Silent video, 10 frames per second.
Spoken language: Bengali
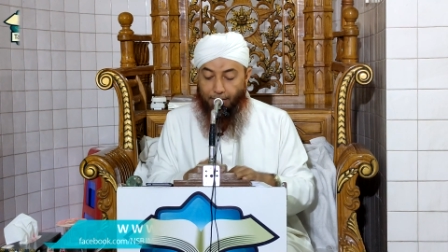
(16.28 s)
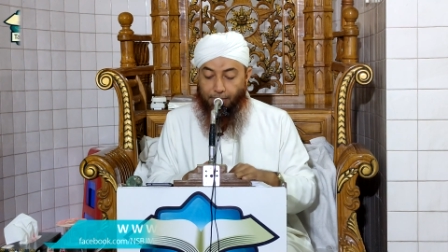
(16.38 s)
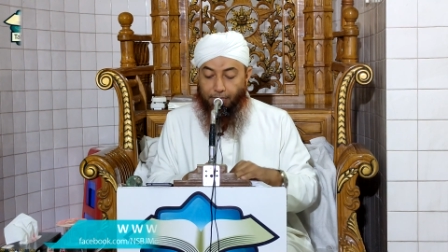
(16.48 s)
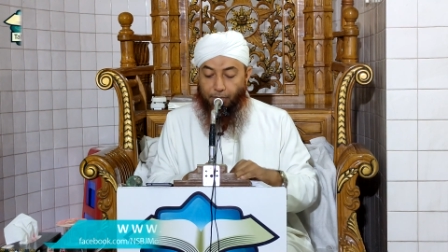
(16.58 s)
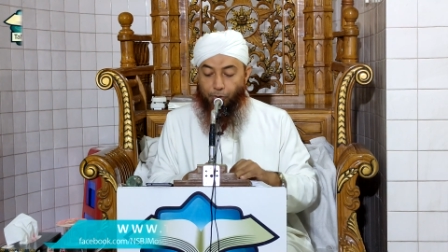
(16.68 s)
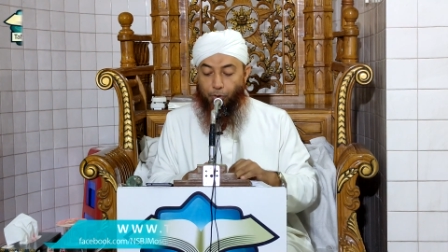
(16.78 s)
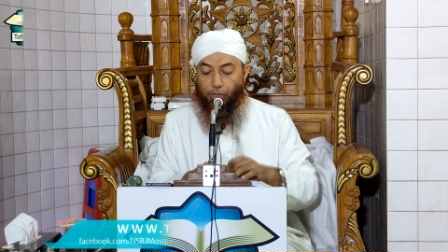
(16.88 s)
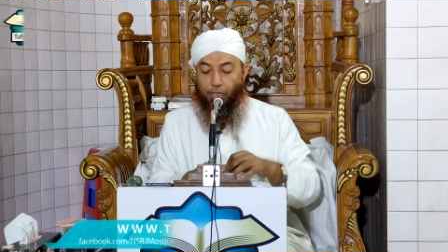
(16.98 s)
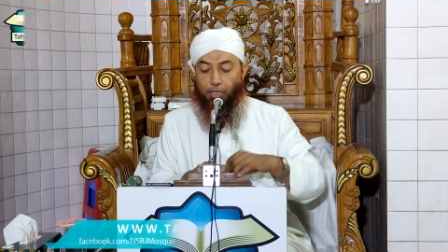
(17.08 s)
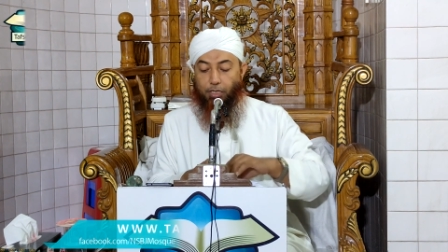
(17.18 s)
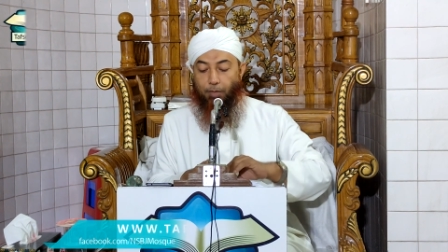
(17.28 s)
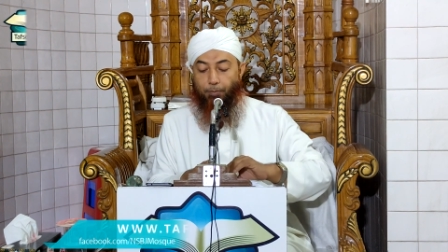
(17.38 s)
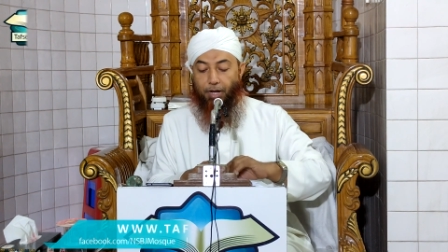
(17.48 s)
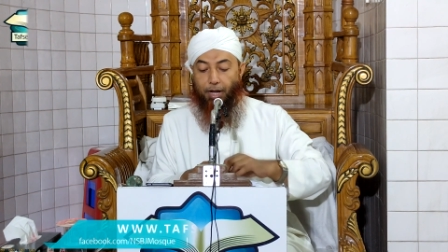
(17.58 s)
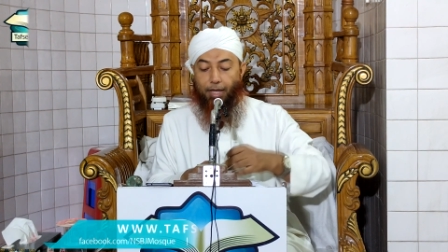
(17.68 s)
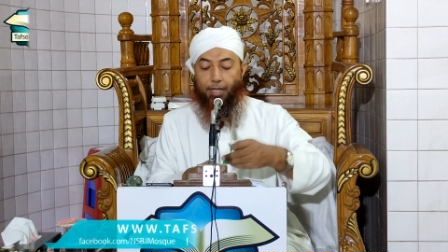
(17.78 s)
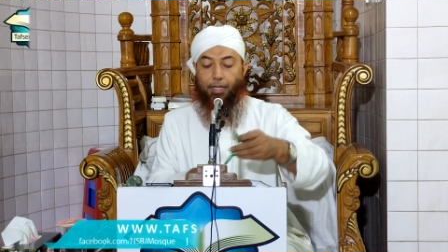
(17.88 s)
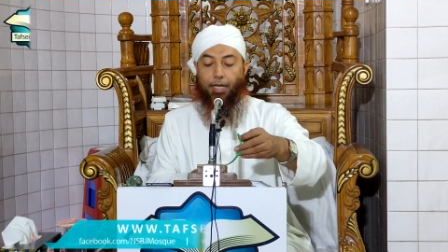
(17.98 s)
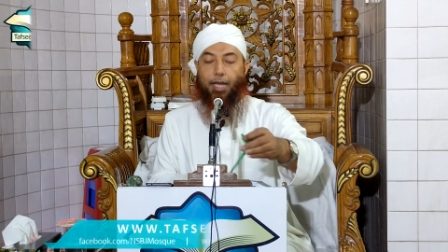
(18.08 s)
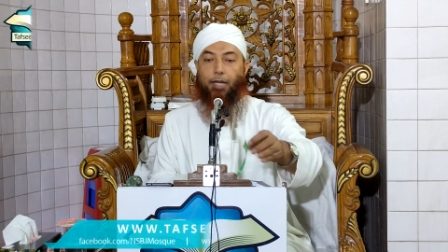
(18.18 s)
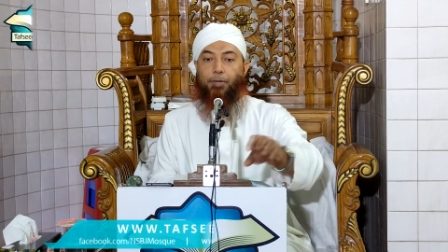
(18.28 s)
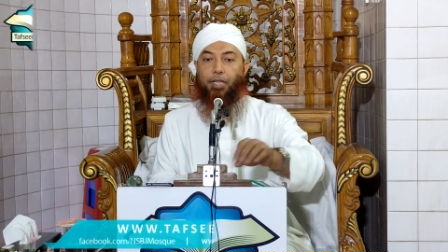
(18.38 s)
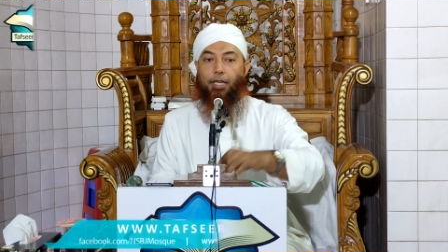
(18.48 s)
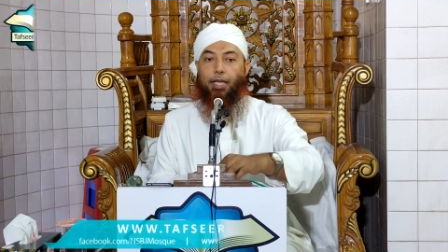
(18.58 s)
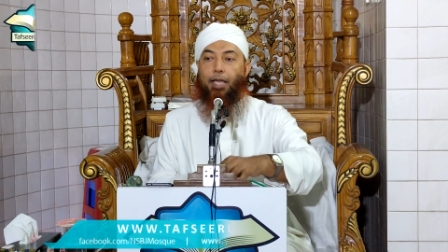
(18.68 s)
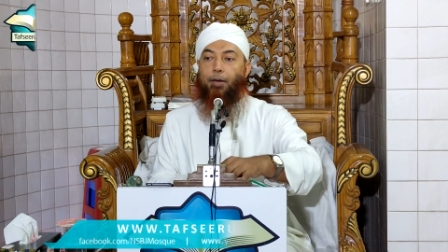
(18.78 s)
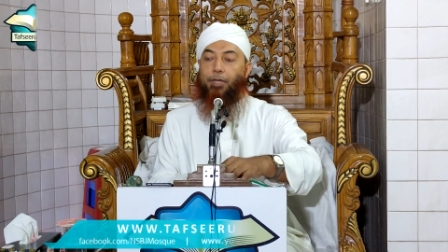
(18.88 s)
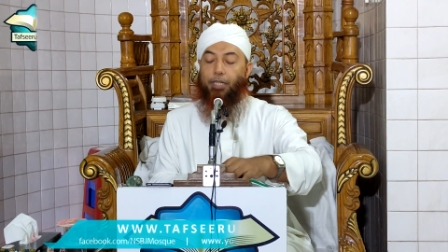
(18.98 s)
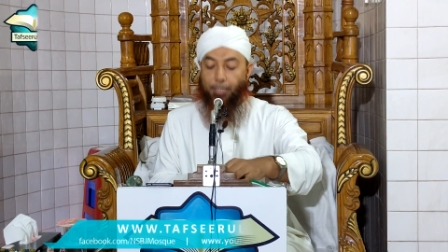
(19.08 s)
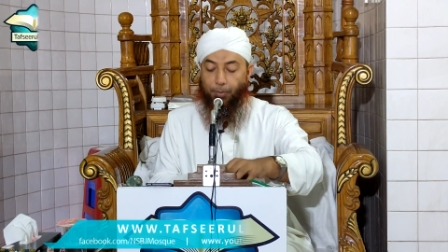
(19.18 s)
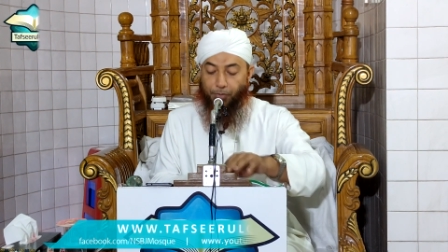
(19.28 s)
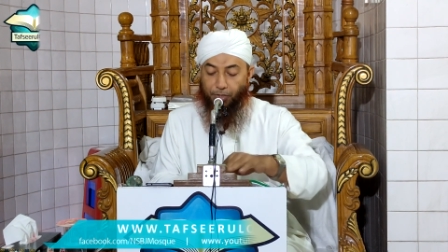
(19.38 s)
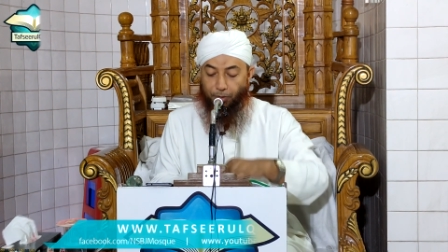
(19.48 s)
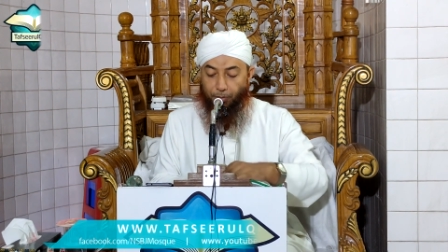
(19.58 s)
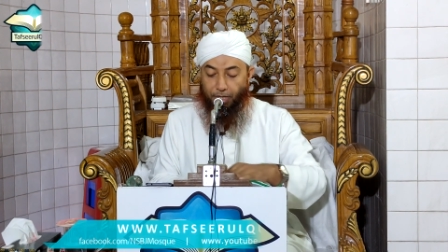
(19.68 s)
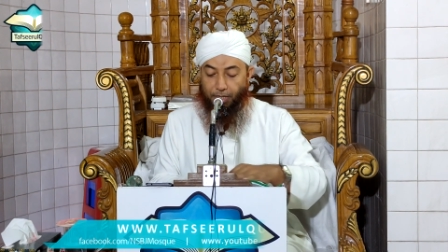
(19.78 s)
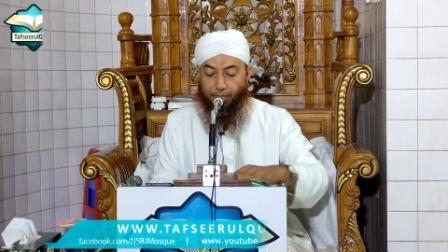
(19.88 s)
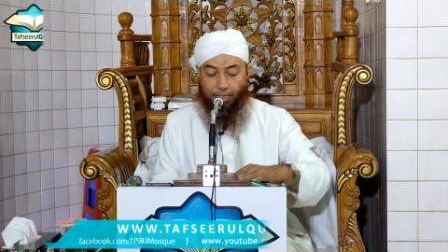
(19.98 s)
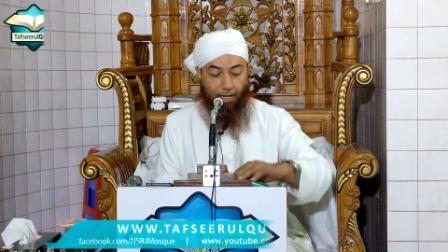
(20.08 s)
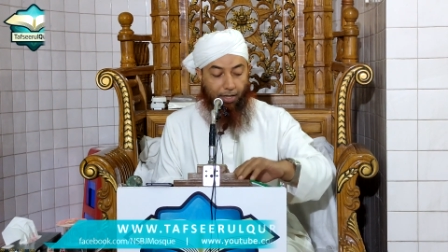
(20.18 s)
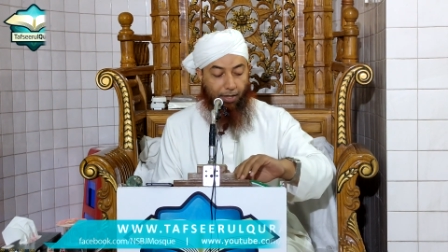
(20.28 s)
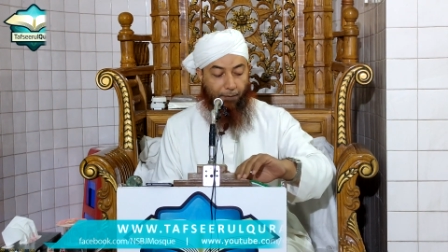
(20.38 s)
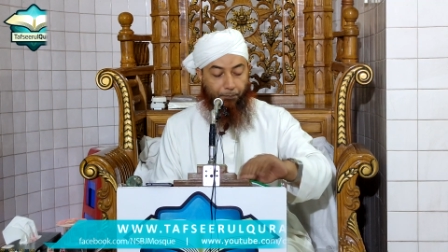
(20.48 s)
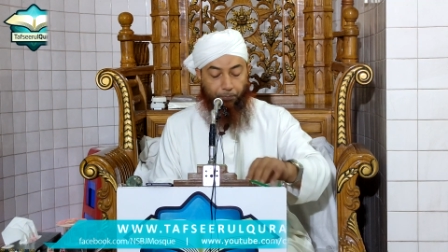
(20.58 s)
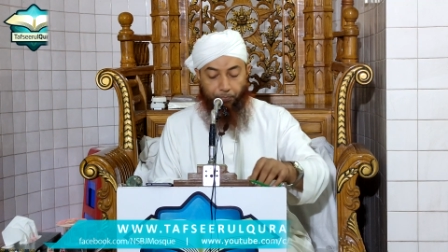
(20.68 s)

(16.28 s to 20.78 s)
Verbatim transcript: আজকে ছত্রিশ নম্বর আয়াতে কারিমা থেকে আমাদের তাফসির হবে ইনশাআল্লাহ